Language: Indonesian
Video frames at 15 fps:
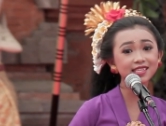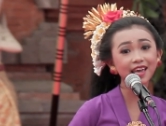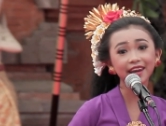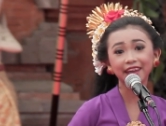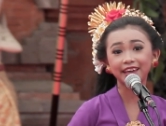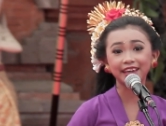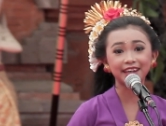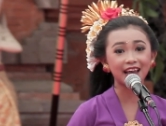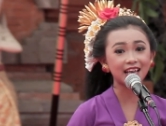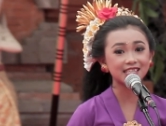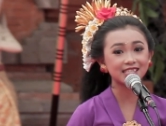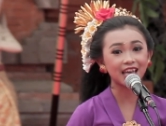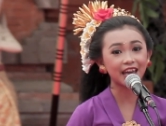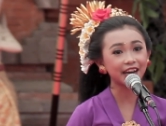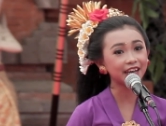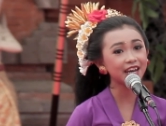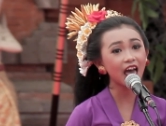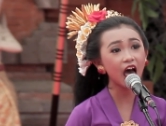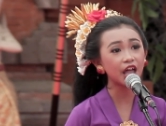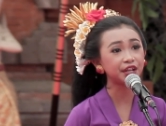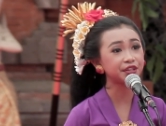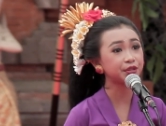sani kedasaran
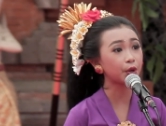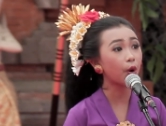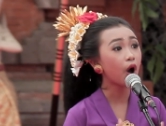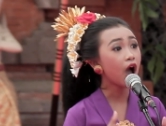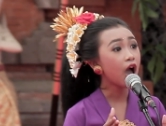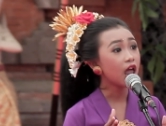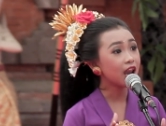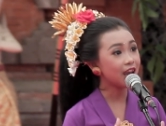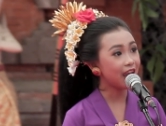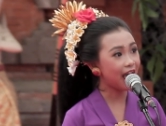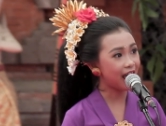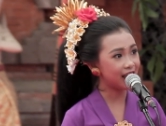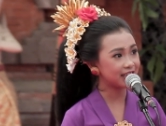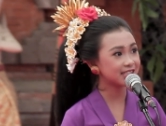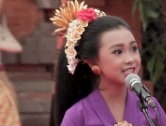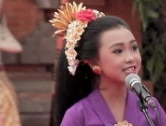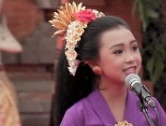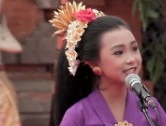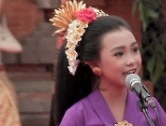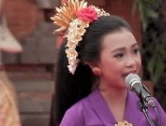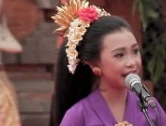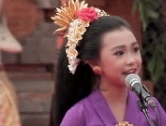antuk las
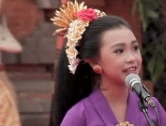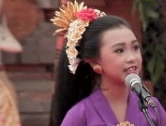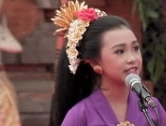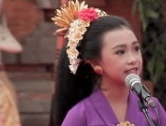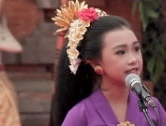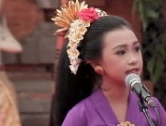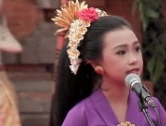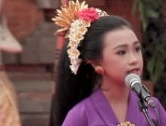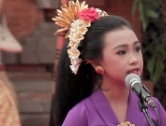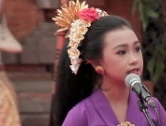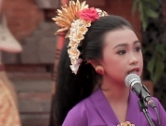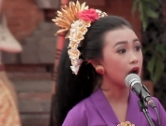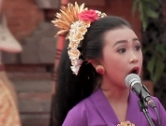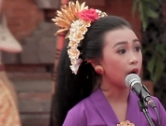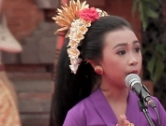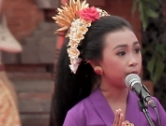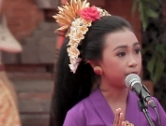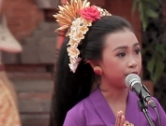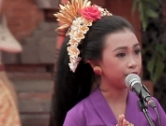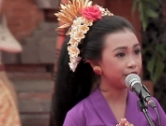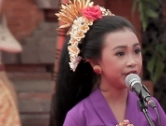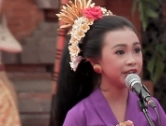cari.
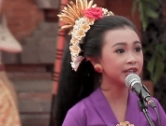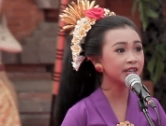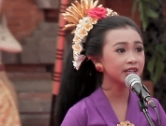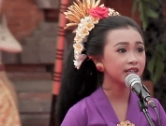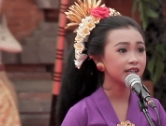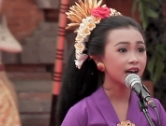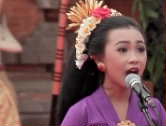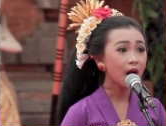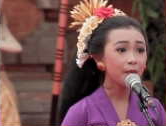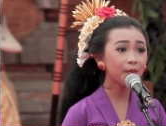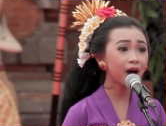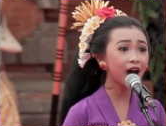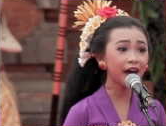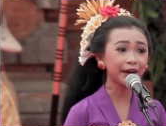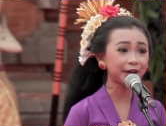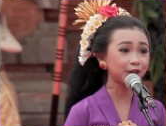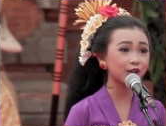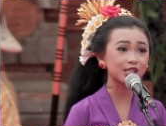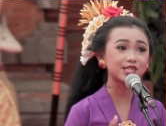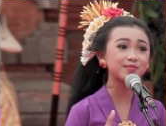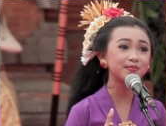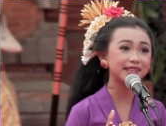Punia
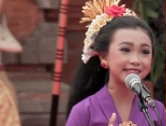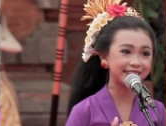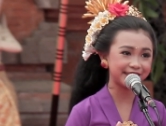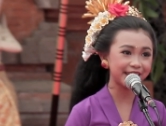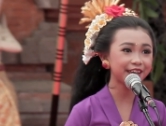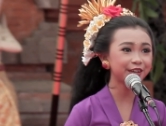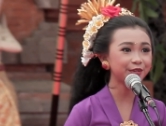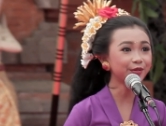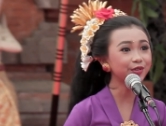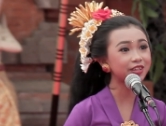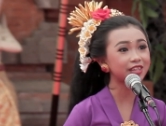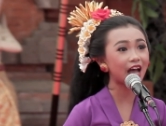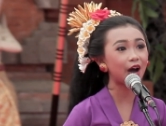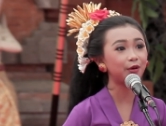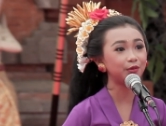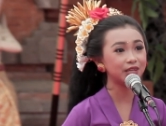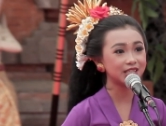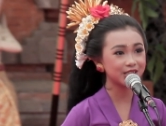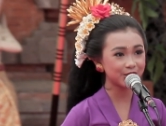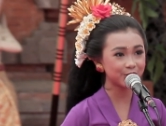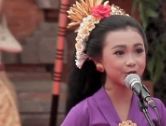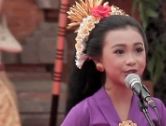Martos becek utawi
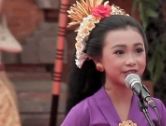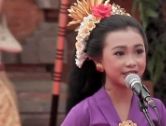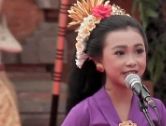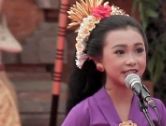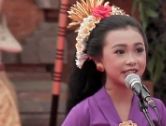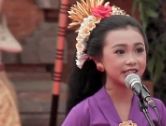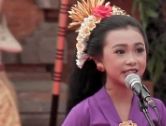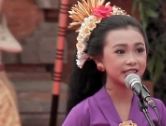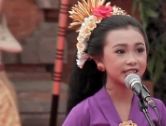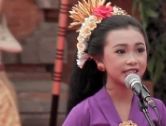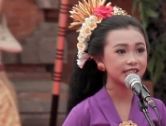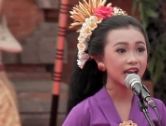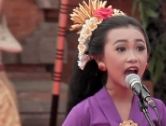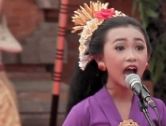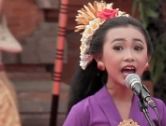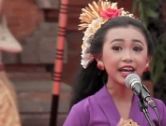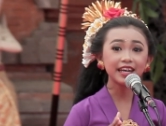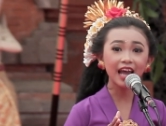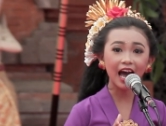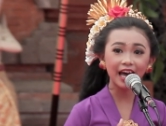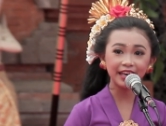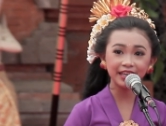suci.
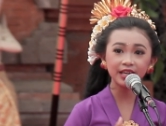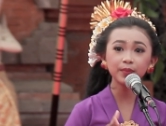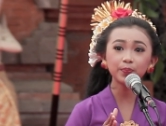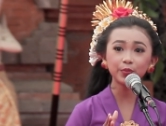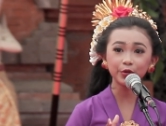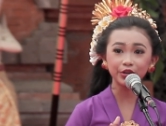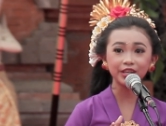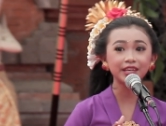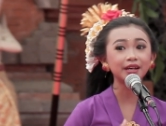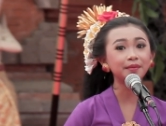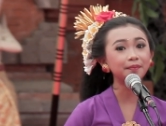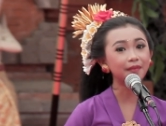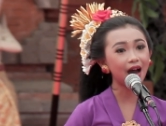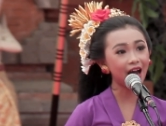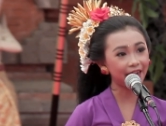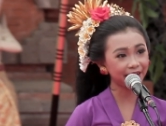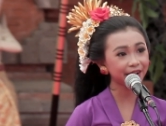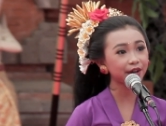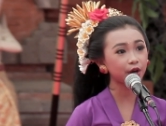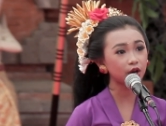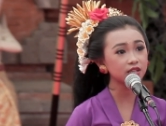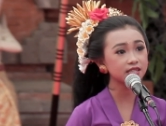Dane punya
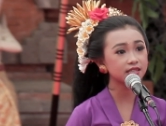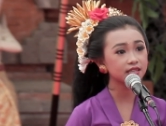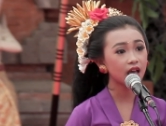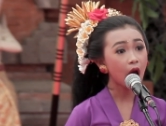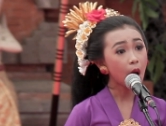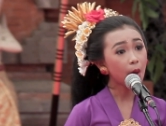martos